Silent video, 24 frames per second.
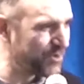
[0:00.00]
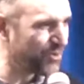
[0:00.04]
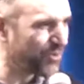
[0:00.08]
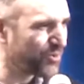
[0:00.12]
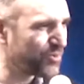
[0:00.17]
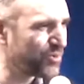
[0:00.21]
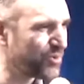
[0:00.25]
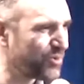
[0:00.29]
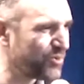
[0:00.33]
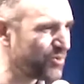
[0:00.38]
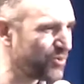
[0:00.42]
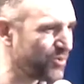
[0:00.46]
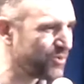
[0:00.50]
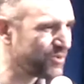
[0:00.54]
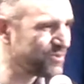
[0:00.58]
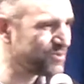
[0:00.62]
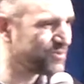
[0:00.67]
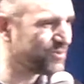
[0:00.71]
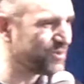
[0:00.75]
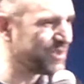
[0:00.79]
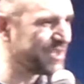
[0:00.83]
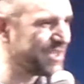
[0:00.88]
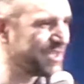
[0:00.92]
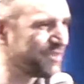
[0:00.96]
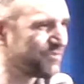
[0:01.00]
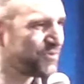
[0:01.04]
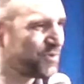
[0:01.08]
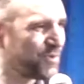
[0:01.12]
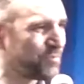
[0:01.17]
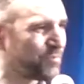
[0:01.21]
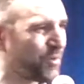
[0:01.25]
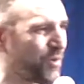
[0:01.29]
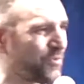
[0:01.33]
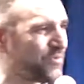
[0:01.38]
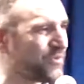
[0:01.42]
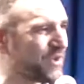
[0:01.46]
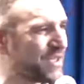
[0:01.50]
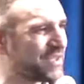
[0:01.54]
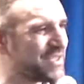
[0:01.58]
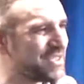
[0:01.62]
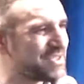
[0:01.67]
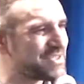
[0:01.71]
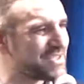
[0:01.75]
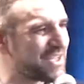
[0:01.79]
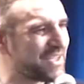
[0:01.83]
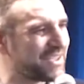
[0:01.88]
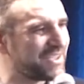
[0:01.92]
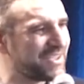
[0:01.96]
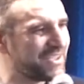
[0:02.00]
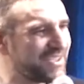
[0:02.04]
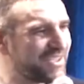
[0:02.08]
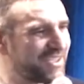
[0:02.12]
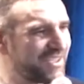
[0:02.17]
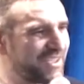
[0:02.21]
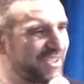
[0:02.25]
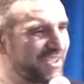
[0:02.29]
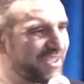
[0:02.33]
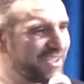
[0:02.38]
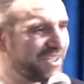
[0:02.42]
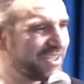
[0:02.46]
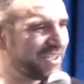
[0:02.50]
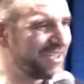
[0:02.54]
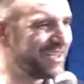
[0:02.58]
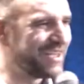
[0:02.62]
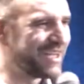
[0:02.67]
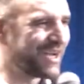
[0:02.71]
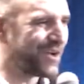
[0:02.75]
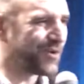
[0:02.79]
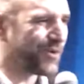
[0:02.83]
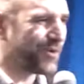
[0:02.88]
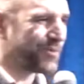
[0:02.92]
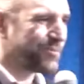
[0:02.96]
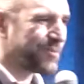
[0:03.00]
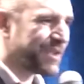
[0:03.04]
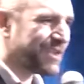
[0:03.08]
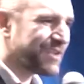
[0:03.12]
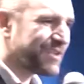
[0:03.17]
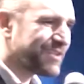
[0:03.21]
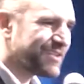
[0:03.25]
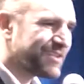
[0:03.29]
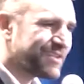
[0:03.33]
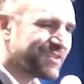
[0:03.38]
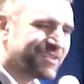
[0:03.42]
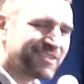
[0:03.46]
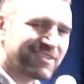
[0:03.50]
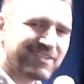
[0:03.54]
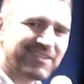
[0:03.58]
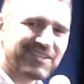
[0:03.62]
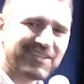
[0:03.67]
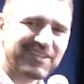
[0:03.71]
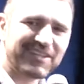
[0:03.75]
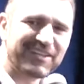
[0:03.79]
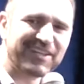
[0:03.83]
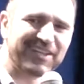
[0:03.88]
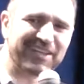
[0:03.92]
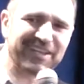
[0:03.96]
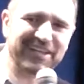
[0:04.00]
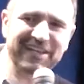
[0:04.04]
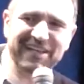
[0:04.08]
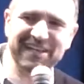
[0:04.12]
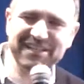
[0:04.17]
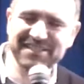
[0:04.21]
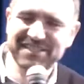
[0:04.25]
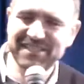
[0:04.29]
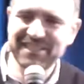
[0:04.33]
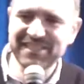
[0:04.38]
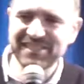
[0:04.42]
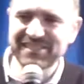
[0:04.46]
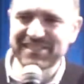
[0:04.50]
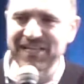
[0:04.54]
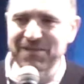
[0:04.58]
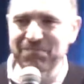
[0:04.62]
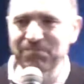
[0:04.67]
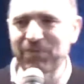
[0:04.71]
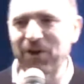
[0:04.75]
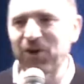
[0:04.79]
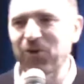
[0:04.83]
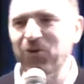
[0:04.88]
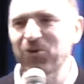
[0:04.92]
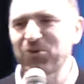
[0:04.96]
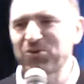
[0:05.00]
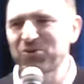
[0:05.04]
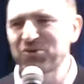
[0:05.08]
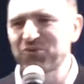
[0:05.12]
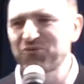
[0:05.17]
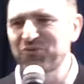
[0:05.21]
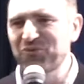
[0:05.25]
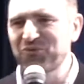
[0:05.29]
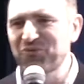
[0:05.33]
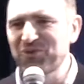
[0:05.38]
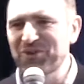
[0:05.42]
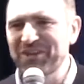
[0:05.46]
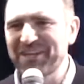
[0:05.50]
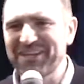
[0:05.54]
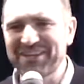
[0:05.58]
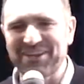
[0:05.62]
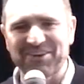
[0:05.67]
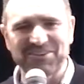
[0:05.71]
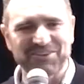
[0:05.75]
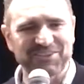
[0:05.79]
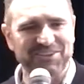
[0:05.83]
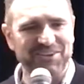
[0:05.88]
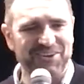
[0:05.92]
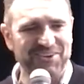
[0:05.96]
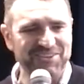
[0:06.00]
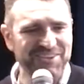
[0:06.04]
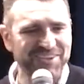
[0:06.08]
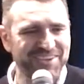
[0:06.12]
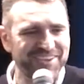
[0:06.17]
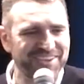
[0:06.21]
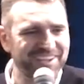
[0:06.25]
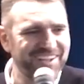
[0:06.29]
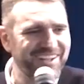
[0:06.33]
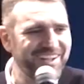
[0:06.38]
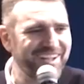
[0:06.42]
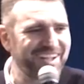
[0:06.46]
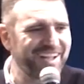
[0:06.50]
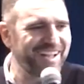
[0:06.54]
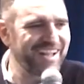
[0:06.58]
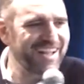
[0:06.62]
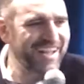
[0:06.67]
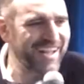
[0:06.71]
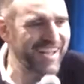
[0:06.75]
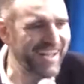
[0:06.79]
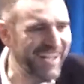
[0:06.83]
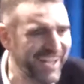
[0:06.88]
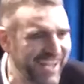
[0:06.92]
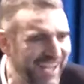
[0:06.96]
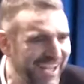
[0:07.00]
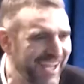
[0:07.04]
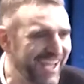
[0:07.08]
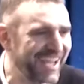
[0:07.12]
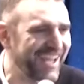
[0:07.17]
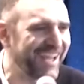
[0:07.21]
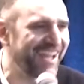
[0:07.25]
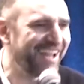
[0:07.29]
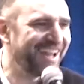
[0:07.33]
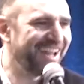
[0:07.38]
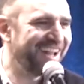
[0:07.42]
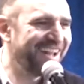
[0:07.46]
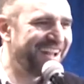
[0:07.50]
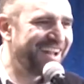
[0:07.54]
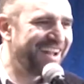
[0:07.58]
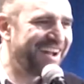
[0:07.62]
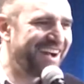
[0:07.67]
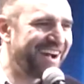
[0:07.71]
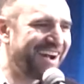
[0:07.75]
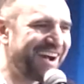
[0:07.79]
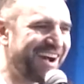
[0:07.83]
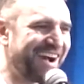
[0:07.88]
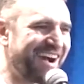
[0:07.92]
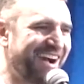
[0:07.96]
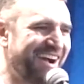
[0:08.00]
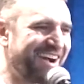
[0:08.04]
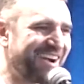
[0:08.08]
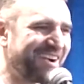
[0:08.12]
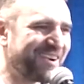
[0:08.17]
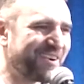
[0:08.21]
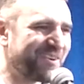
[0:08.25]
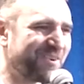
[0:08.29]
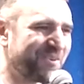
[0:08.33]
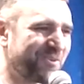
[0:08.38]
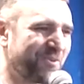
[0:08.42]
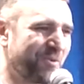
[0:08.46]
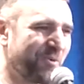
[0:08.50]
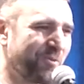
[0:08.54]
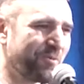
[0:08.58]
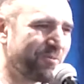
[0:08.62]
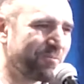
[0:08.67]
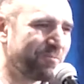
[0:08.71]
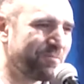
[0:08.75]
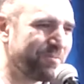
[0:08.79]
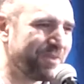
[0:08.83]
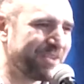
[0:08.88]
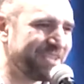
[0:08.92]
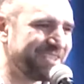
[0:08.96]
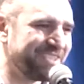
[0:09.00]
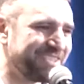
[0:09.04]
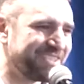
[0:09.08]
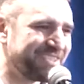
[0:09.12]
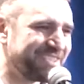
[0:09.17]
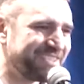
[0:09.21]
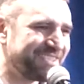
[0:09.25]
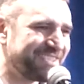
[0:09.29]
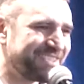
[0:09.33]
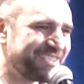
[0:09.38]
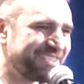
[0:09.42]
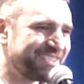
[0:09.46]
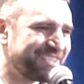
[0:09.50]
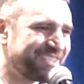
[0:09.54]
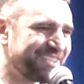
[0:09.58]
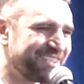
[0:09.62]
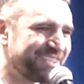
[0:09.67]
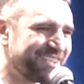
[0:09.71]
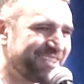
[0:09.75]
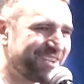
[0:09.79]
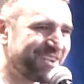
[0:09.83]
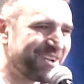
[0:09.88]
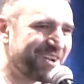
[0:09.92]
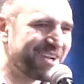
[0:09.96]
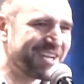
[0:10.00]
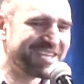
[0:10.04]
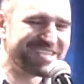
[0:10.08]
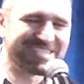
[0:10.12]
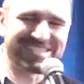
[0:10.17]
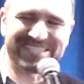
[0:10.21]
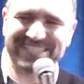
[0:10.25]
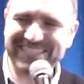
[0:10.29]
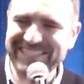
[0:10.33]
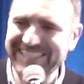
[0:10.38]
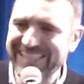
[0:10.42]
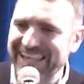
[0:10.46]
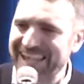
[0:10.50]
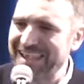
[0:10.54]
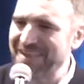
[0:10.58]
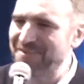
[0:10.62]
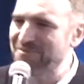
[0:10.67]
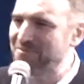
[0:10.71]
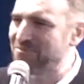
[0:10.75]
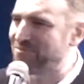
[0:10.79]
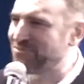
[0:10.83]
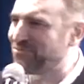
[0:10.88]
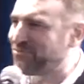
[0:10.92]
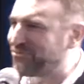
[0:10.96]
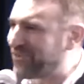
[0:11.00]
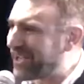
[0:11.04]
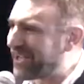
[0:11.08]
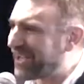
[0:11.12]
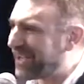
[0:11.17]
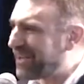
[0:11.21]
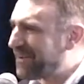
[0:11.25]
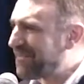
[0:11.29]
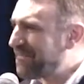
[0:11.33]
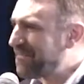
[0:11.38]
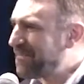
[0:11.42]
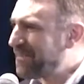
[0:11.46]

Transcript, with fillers: le rouleau du livre du prophète Ésaïe, il l'a remis et il a dit, cette parole que vous venez d'entendre est accomplie. C'est fait.